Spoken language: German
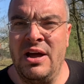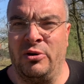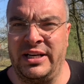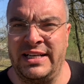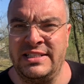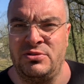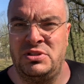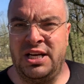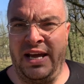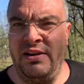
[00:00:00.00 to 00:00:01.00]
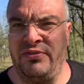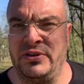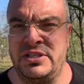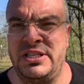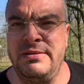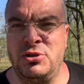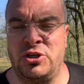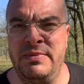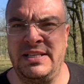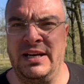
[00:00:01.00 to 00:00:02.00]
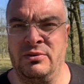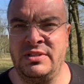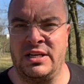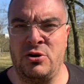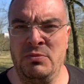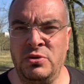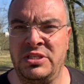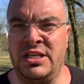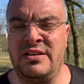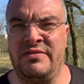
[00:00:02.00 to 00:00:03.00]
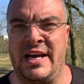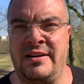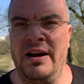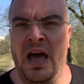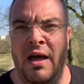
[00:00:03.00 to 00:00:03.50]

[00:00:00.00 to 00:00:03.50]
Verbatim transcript: Und dann kannst du Teil von Team Schmidt, unserer Community hier werden.